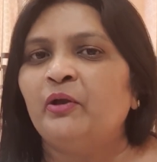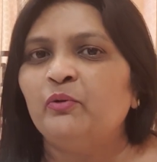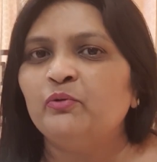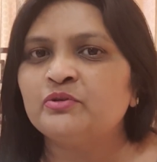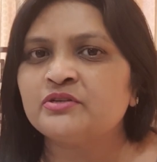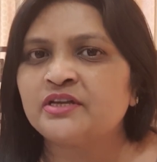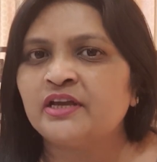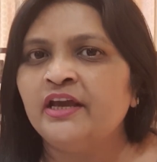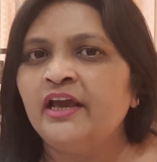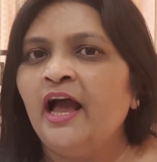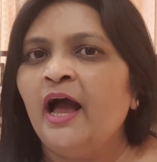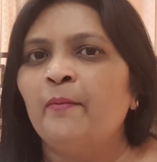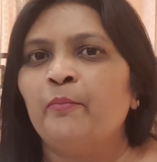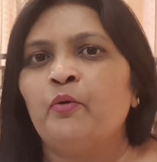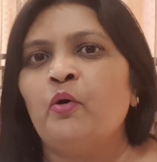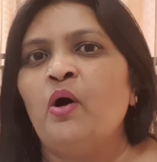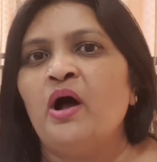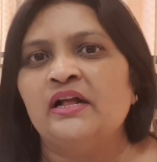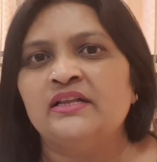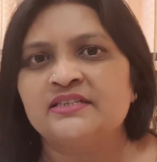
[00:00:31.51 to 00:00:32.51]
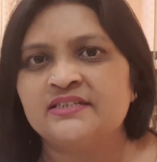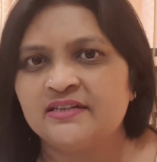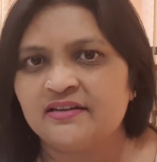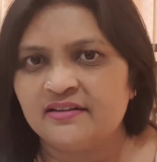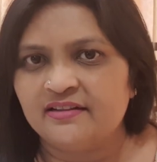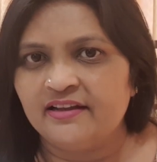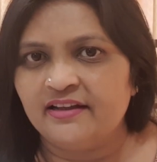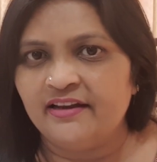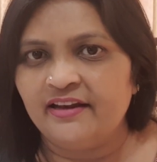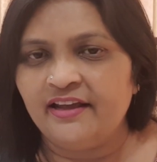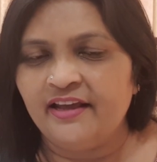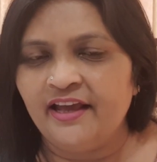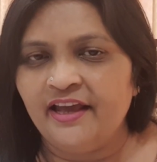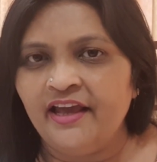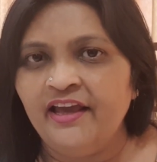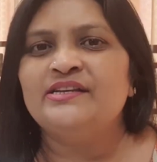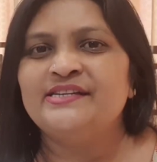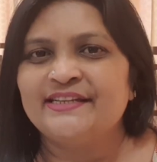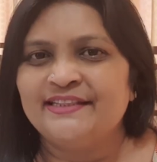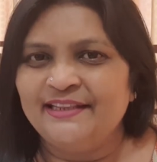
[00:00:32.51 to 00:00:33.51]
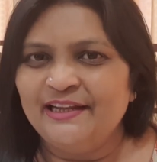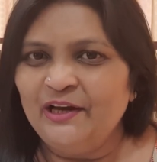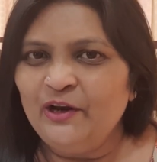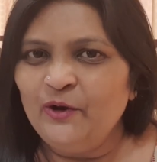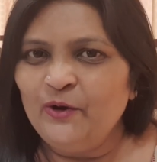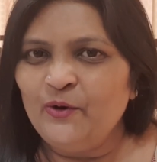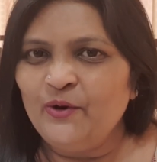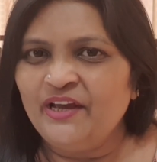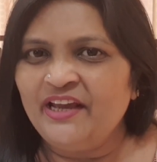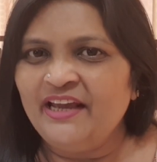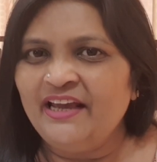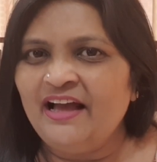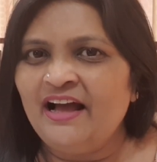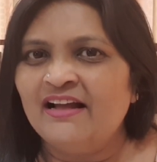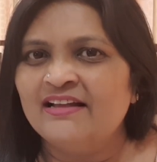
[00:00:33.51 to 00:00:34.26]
उसके आपको आंसर देने हैं जितने लोगों के